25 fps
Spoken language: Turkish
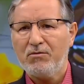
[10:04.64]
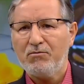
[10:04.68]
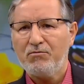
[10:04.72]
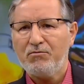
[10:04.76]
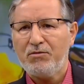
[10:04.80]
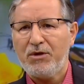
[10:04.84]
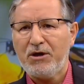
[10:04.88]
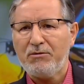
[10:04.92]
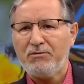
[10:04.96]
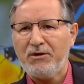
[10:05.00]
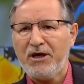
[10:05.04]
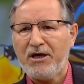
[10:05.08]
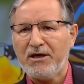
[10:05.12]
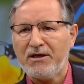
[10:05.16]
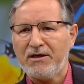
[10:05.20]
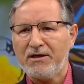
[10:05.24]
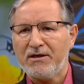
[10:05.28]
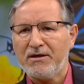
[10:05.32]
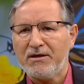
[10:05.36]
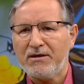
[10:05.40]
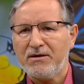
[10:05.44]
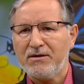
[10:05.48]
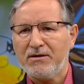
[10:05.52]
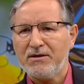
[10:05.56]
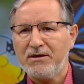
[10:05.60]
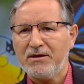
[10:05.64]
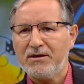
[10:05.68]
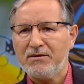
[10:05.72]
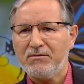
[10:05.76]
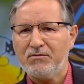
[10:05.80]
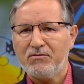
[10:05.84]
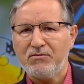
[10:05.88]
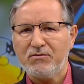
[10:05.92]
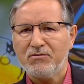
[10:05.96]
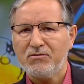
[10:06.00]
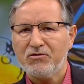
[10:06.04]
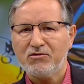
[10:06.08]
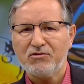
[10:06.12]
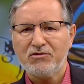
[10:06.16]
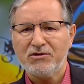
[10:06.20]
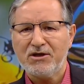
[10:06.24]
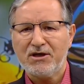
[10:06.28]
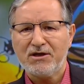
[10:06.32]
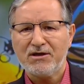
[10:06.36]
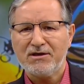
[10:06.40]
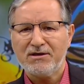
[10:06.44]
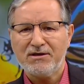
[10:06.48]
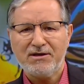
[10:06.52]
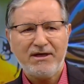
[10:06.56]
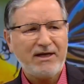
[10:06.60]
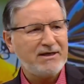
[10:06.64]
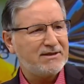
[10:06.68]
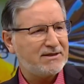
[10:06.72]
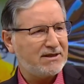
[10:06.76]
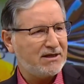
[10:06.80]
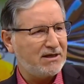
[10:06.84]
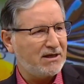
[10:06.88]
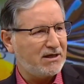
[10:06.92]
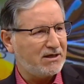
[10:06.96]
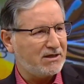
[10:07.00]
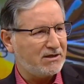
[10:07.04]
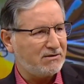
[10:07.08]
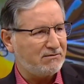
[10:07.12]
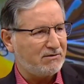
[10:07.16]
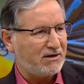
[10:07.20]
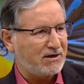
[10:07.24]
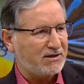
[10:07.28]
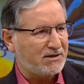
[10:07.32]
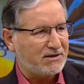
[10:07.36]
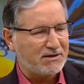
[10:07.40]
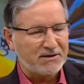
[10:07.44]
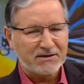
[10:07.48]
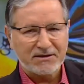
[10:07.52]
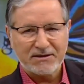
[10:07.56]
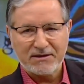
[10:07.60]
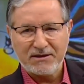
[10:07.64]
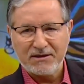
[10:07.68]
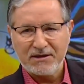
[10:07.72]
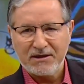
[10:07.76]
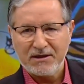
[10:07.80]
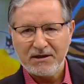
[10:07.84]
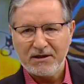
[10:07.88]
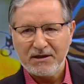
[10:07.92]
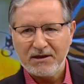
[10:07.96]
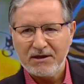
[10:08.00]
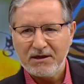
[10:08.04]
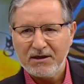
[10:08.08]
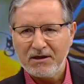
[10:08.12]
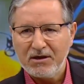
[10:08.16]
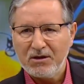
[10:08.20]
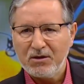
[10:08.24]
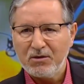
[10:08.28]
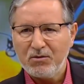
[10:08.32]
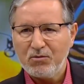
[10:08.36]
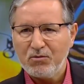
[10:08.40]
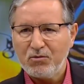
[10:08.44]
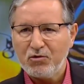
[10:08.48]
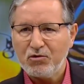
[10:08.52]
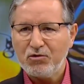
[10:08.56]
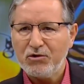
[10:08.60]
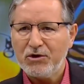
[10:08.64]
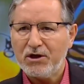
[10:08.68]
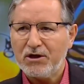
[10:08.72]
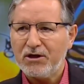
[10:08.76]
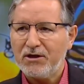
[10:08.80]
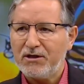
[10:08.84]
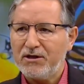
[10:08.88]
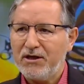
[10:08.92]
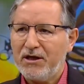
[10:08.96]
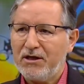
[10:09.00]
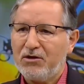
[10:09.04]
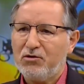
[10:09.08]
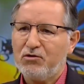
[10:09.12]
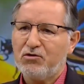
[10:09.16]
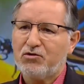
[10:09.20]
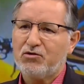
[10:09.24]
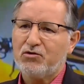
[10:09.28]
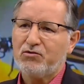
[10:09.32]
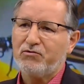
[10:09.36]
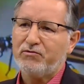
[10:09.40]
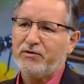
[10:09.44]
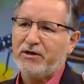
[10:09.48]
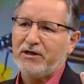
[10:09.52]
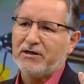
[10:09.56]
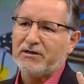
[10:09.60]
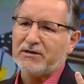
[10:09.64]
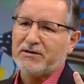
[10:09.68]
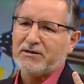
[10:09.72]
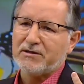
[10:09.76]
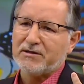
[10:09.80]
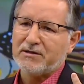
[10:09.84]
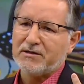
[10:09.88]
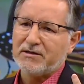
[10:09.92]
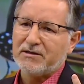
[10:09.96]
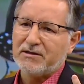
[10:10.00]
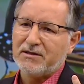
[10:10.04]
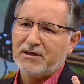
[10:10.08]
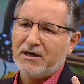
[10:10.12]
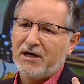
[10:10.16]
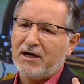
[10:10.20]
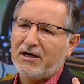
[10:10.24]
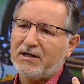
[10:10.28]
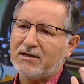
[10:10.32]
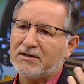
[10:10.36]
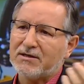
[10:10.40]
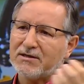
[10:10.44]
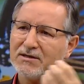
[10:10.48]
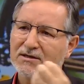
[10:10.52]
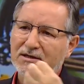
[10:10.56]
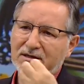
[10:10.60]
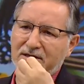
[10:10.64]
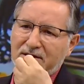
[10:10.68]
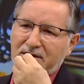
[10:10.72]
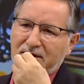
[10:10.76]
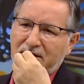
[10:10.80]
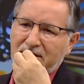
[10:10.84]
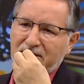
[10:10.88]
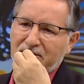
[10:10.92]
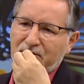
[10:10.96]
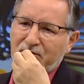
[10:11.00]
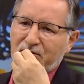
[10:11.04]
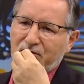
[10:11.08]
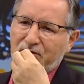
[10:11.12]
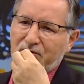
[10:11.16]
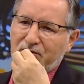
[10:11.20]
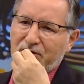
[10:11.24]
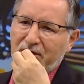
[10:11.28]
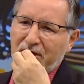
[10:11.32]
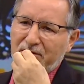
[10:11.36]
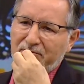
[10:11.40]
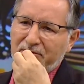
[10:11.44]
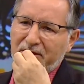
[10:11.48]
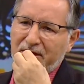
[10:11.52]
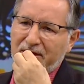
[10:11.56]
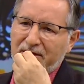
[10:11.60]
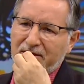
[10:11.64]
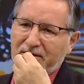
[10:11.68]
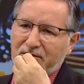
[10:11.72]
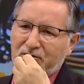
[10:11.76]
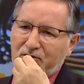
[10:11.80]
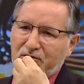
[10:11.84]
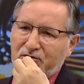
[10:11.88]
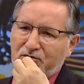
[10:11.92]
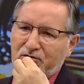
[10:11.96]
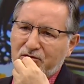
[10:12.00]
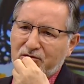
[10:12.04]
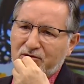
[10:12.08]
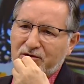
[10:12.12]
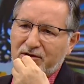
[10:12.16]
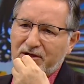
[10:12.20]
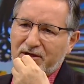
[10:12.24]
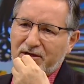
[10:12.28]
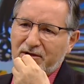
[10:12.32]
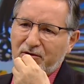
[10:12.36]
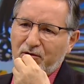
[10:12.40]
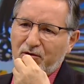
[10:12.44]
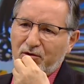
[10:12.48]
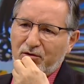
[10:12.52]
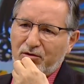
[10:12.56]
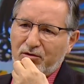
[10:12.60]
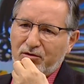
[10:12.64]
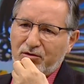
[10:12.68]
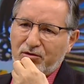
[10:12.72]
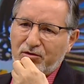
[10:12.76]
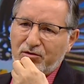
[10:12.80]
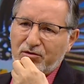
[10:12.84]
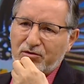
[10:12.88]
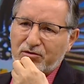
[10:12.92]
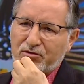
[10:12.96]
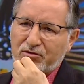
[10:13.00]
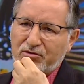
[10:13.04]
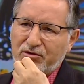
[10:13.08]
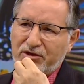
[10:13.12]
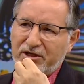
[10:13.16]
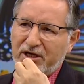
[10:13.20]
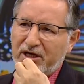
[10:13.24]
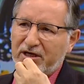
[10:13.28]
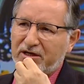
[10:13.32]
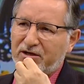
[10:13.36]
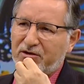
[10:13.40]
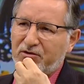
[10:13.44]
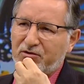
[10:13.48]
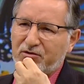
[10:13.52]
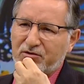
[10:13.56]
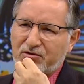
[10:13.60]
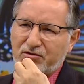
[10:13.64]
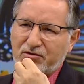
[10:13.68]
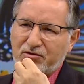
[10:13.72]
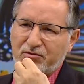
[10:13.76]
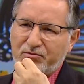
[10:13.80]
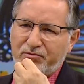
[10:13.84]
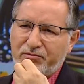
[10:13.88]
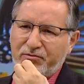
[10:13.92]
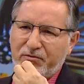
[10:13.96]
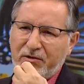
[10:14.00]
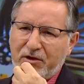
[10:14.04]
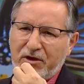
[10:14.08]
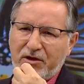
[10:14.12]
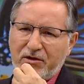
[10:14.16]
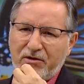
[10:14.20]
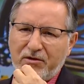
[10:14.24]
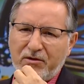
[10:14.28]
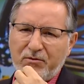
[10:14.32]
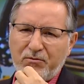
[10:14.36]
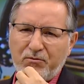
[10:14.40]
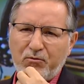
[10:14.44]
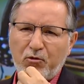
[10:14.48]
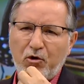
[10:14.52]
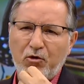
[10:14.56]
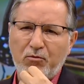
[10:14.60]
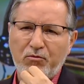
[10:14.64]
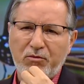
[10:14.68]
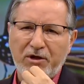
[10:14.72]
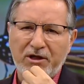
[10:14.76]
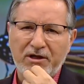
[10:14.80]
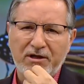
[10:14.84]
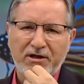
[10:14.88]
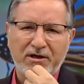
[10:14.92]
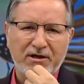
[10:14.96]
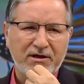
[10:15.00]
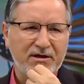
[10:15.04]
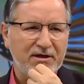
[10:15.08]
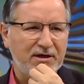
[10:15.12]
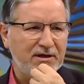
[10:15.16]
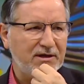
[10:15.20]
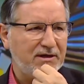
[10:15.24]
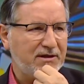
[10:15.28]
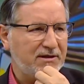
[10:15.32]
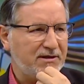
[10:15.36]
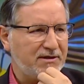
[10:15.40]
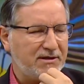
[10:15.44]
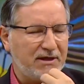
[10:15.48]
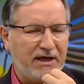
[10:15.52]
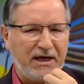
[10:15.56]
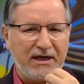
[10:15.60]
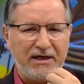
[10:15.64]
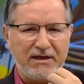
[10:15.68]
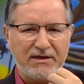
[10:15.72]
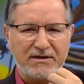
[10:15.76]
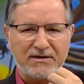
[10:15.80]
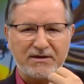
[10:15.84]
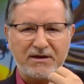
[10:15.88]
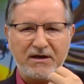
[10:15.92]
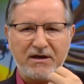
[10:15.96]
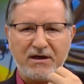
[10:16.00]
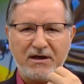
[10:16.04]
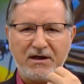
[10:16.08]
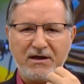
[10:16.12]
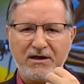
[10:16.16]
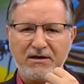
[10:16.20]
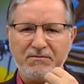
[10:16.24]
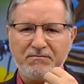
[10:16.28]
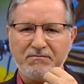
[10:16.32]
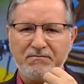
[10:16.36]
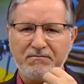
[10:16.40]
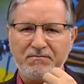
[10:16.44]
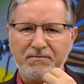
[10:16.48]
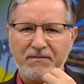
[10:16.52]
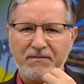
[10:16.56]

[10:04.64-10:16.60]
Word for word: Bebek, bunların ne silahı var? Bunların ne gücü var? Ağızları da süt emen çocukları öldürüyorsun, yakıyorsun bombalarla. Ey zalim!